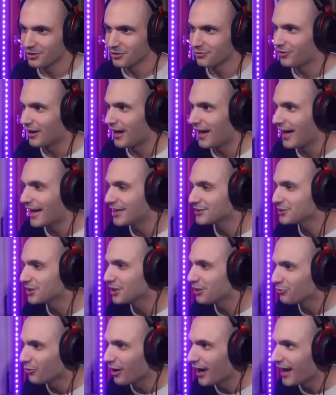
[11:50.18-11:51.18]

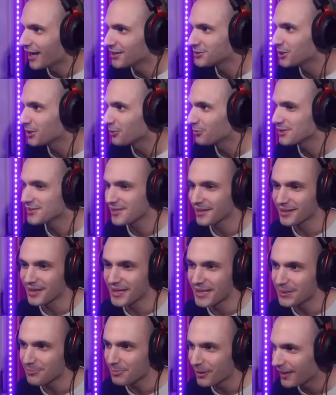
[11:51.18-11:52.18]
Facile, facile questa
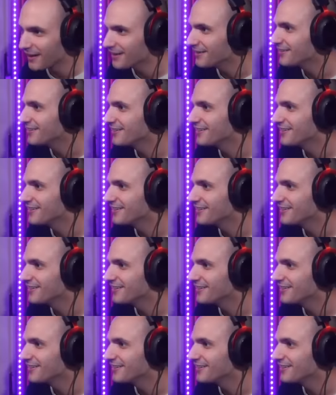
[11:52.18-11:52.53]
tripla.